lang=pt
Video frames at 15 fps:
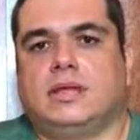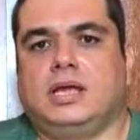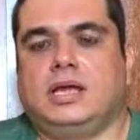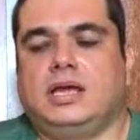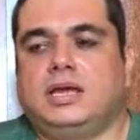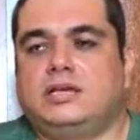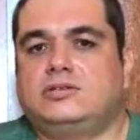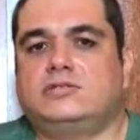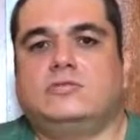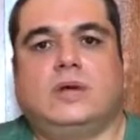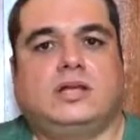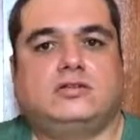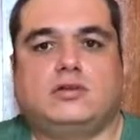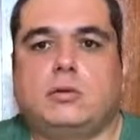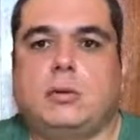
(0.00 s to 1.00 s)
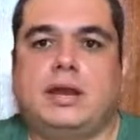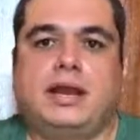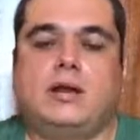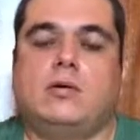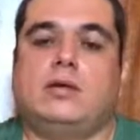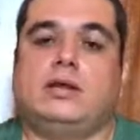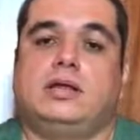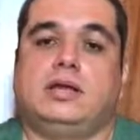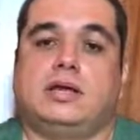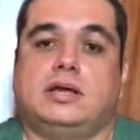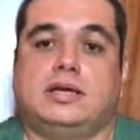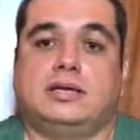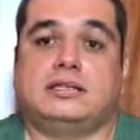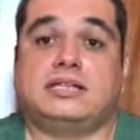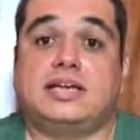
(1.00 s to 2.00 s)
E isso não é só uma alegoria,
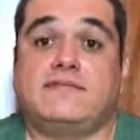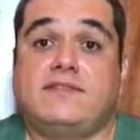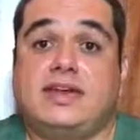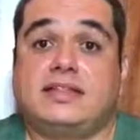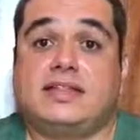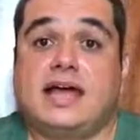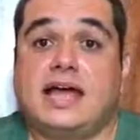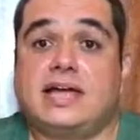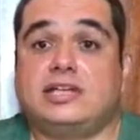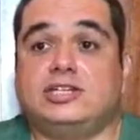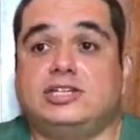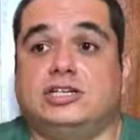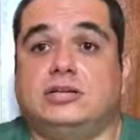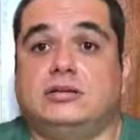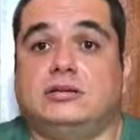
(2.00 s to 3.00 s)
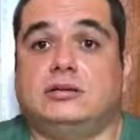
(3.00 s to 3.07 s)
isso é a verdade.